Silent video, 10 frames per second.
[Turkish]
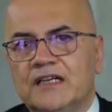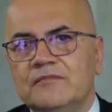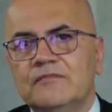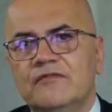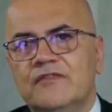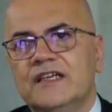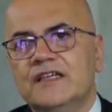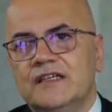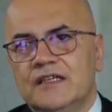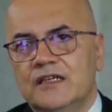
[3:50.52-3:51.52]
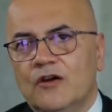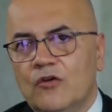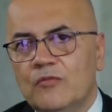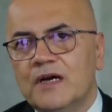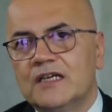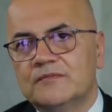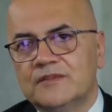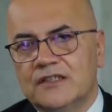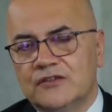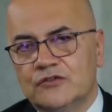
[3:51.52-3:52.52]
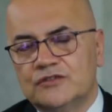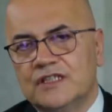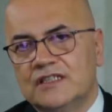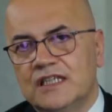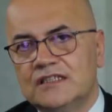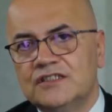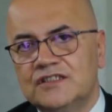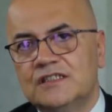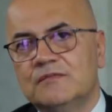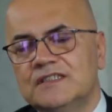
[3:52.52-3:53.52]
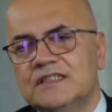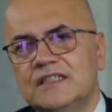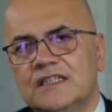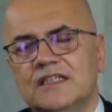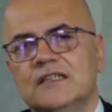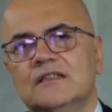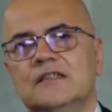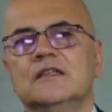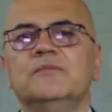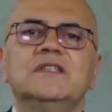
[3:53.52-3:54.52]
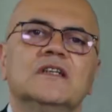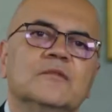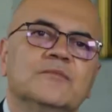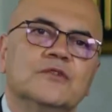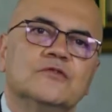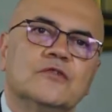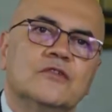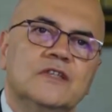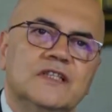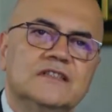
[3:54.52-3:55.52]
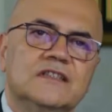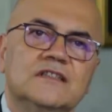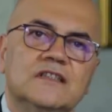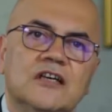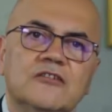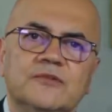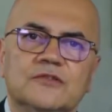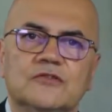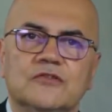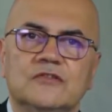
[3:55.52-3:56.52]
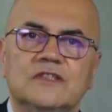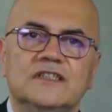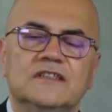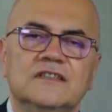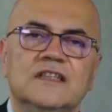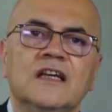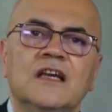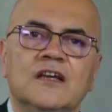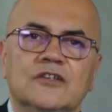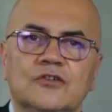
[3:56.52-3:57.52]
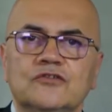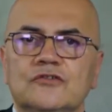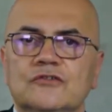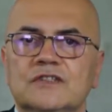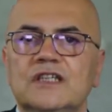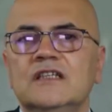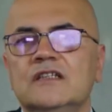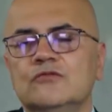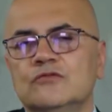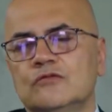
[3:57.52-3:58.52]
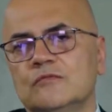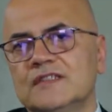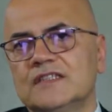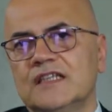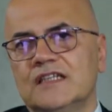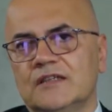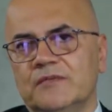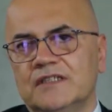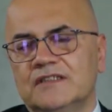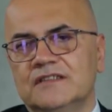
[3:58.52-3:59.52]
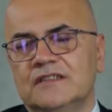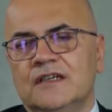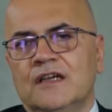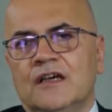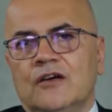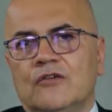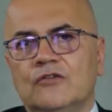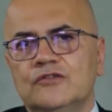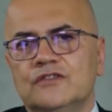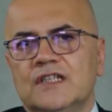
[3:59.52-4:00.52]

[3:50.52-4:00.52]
bakım ve e, o bakımda gösterilen, çizilmesi gereken e, bir takım protokollerin de tedavi protokollerinin de göz önünde tutulması gerekmektedir. O